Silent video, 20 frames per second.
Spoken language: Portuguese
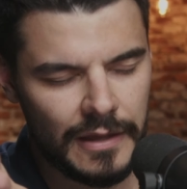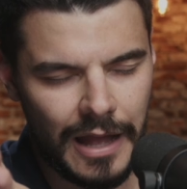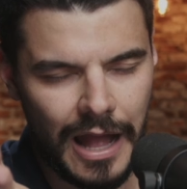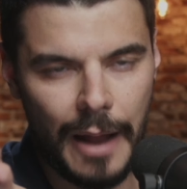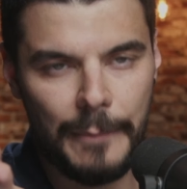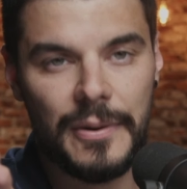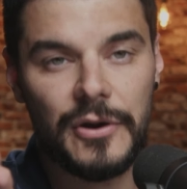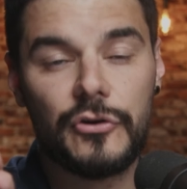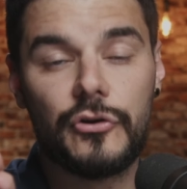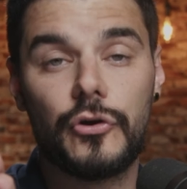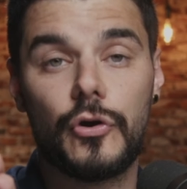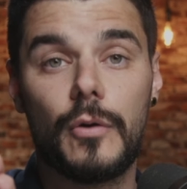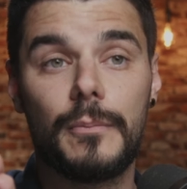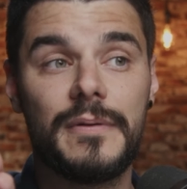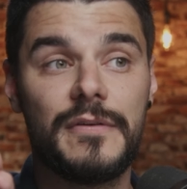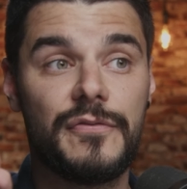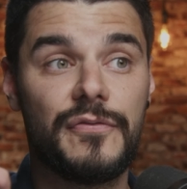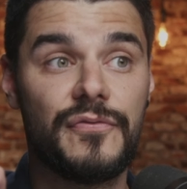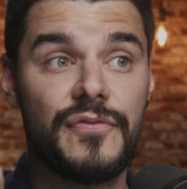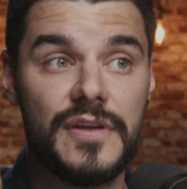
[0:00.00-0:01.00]

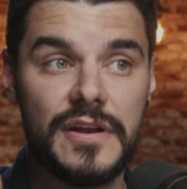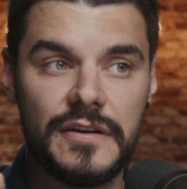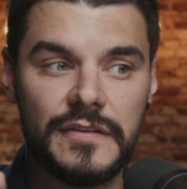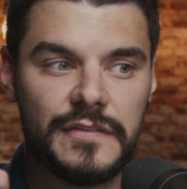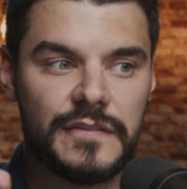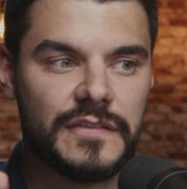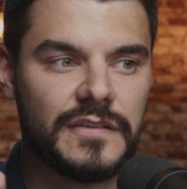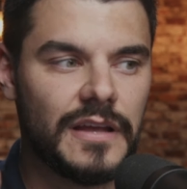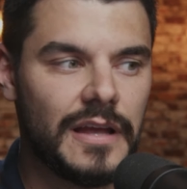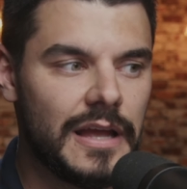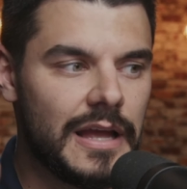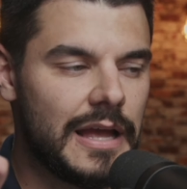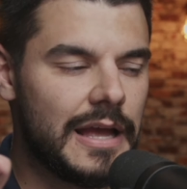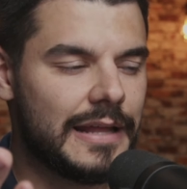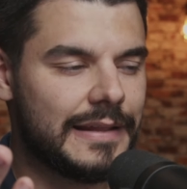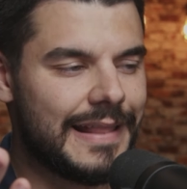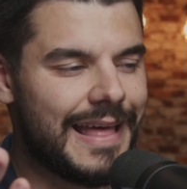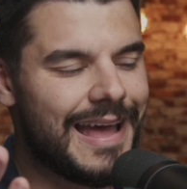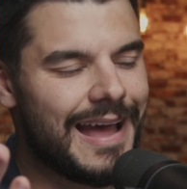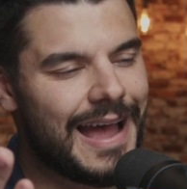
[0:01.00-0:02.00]
Abercrombie Fierce,
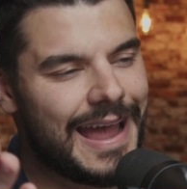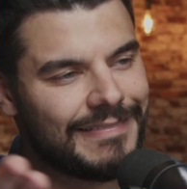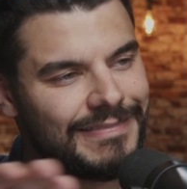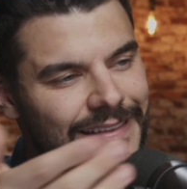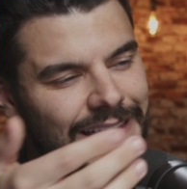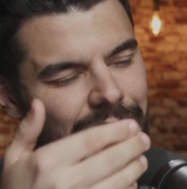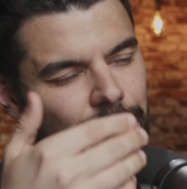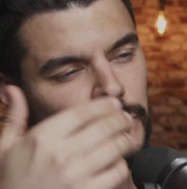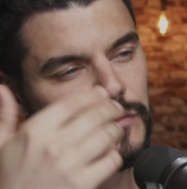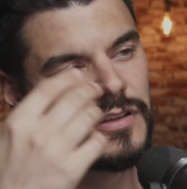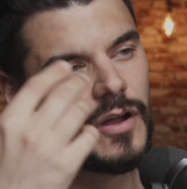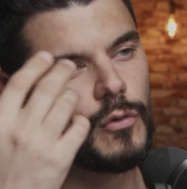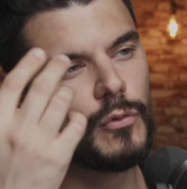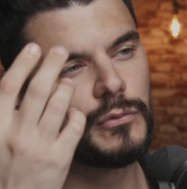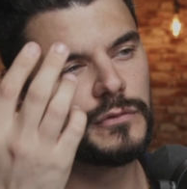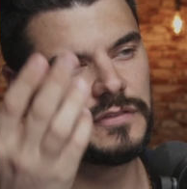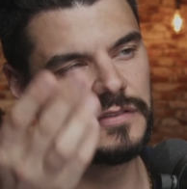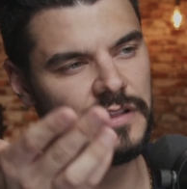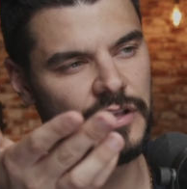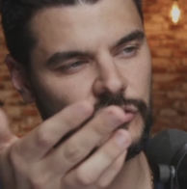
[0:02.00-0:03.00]
né? Aí teríamos
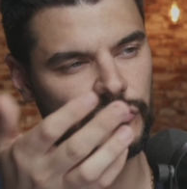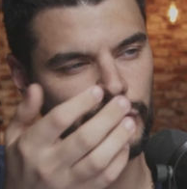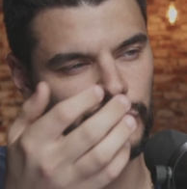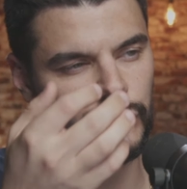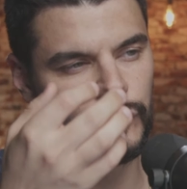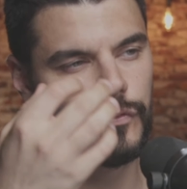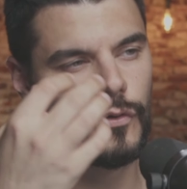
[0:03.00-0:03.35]
alguns nichos,